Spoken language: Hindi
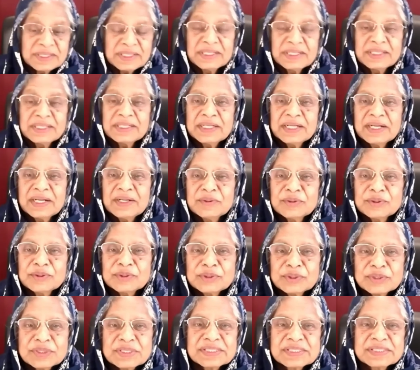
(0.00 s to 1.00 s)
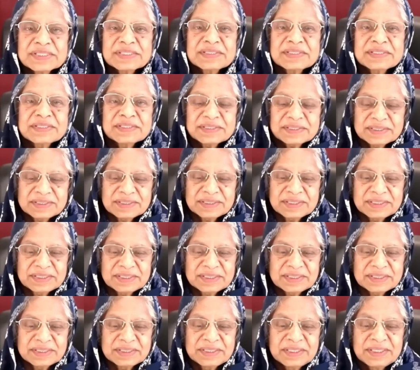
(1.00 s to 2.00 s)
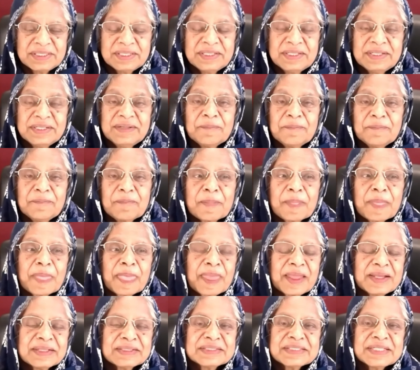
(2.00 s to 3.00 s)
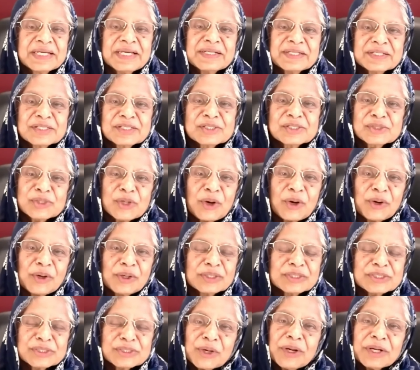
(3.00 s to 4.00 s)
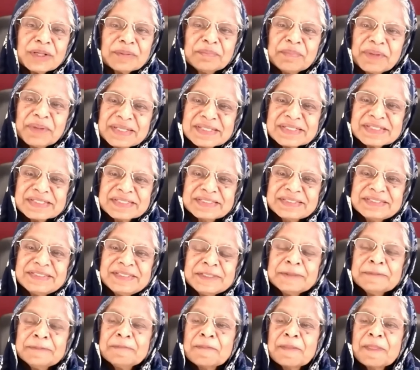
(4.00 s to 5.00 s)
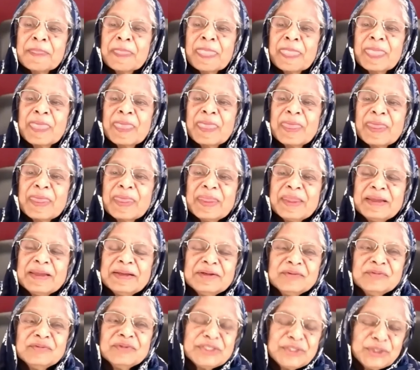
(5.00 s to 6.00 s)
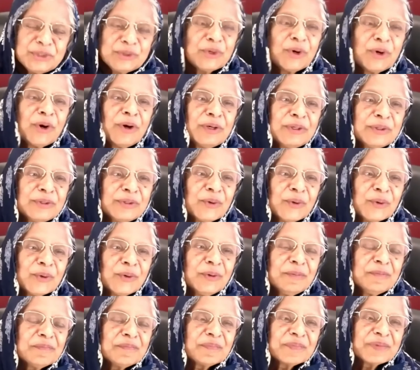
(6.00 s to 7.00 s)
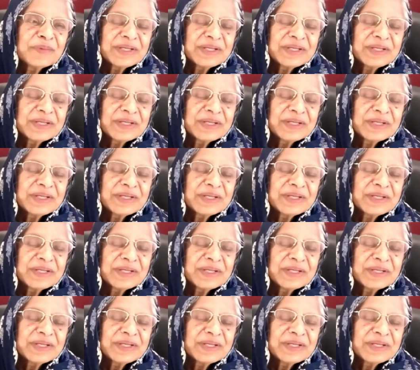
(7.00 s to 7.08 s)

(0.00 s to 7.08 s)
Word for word: uh, I want to uh, share a short, short message which you all know.